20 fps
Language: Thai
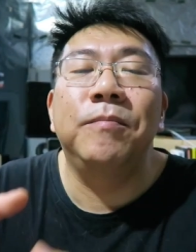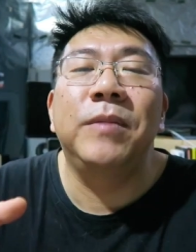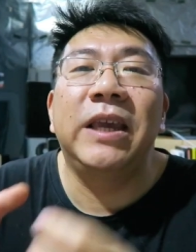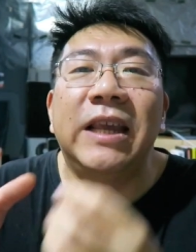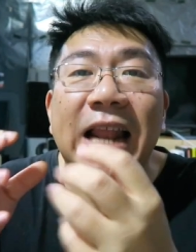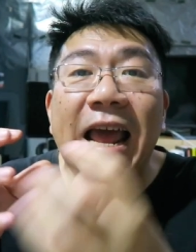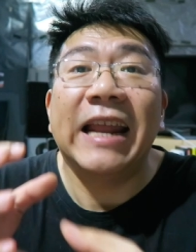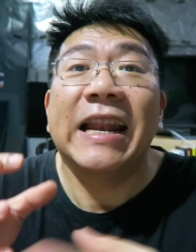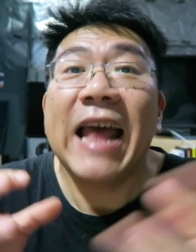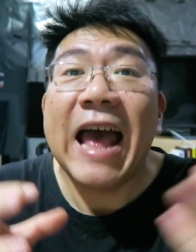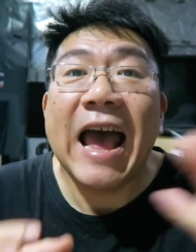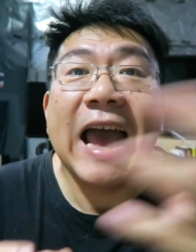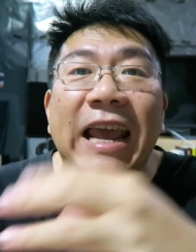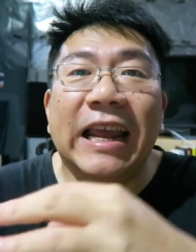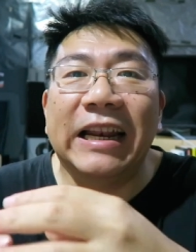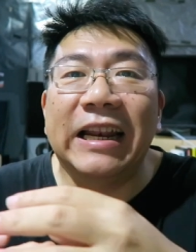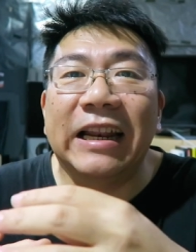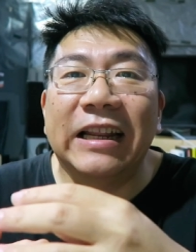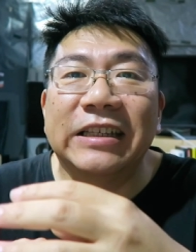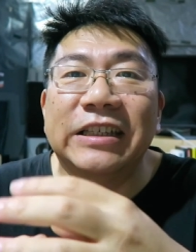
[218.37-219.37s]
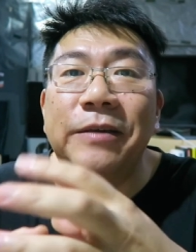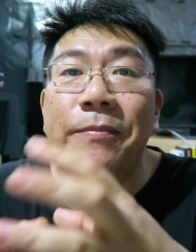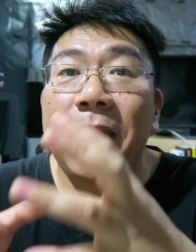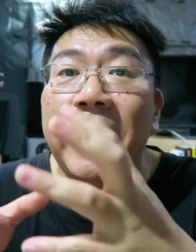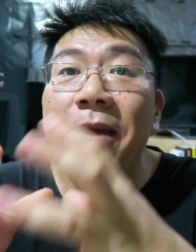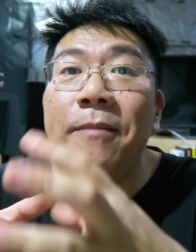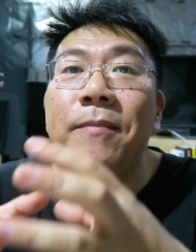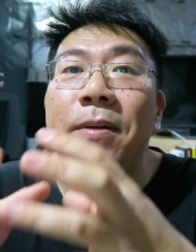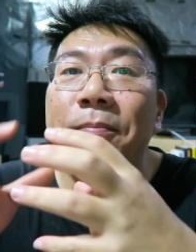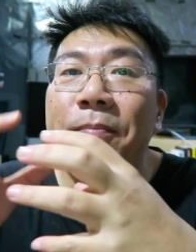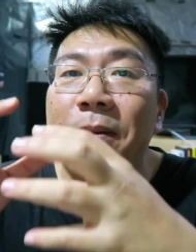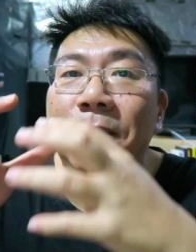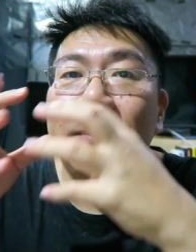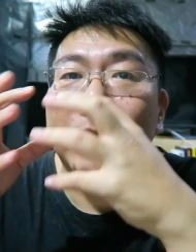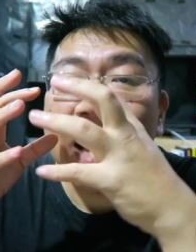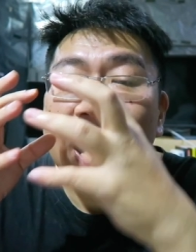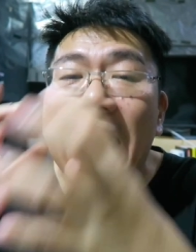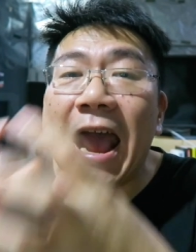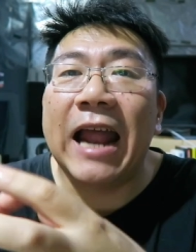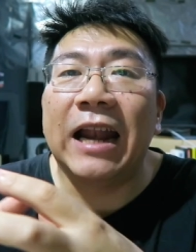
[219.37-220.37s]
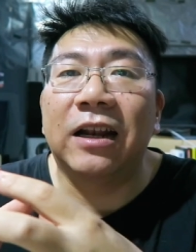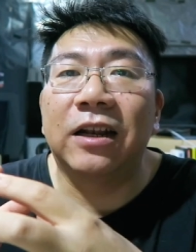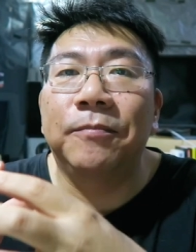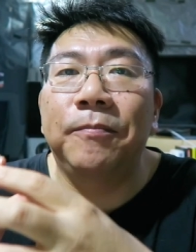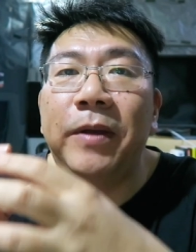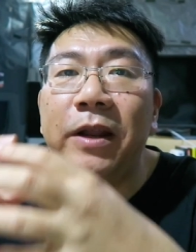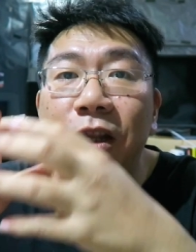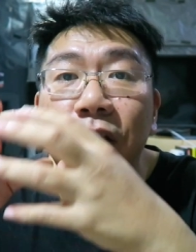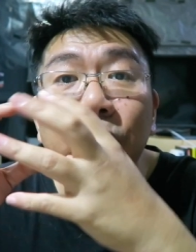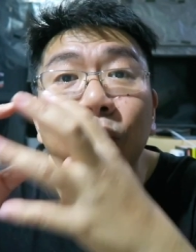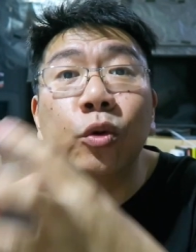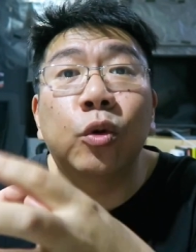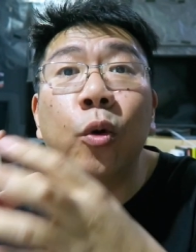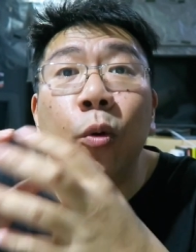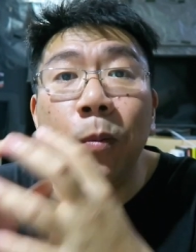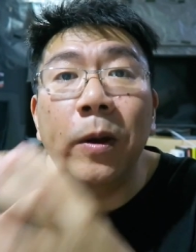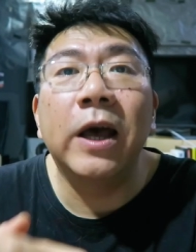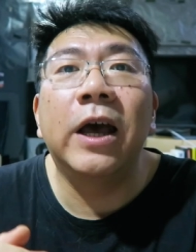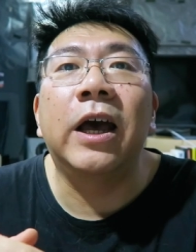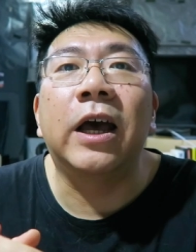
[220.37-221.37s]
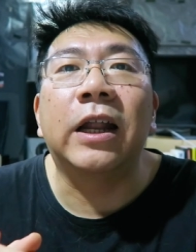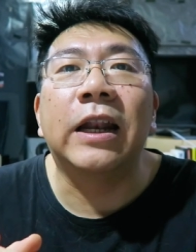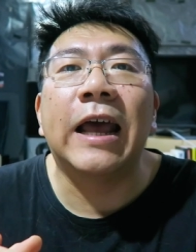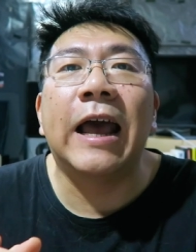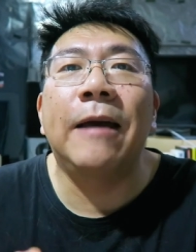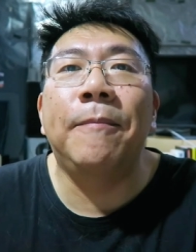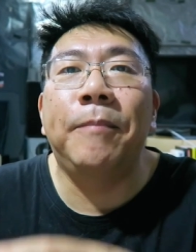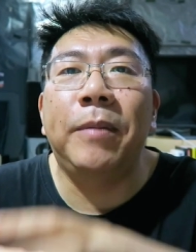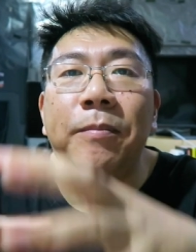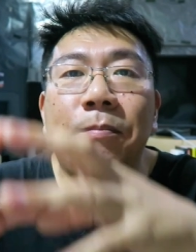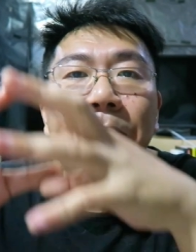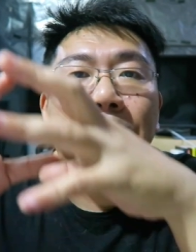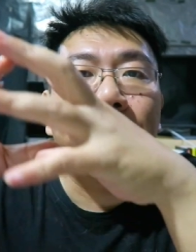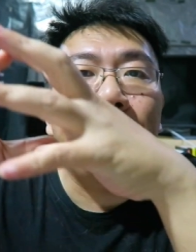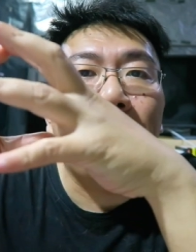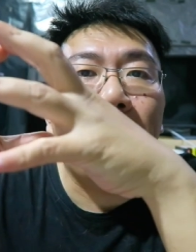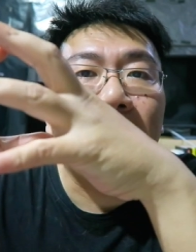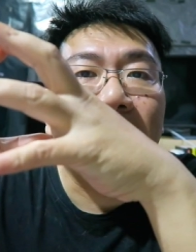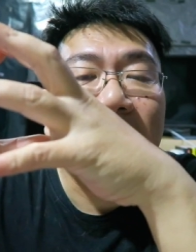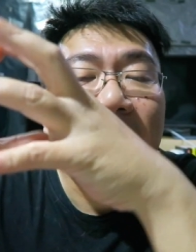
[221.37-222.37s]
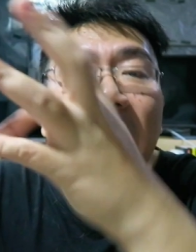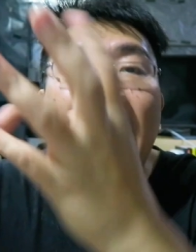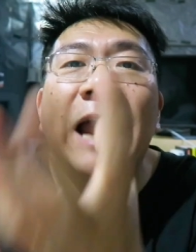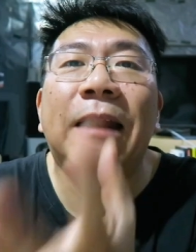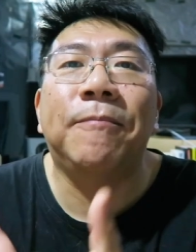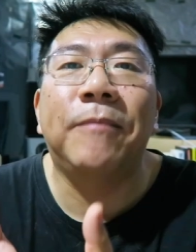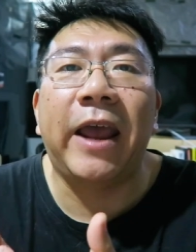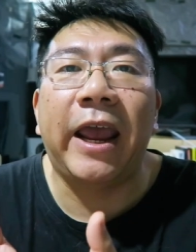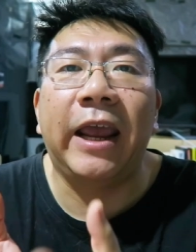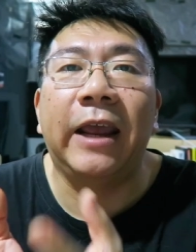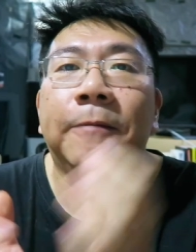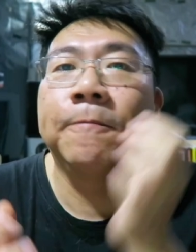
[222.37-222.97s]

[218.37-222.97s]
มีรายได้ใช่ไหมมันเป็นงานเป็นยูทูบเบอร์นะครับเป็นงานไป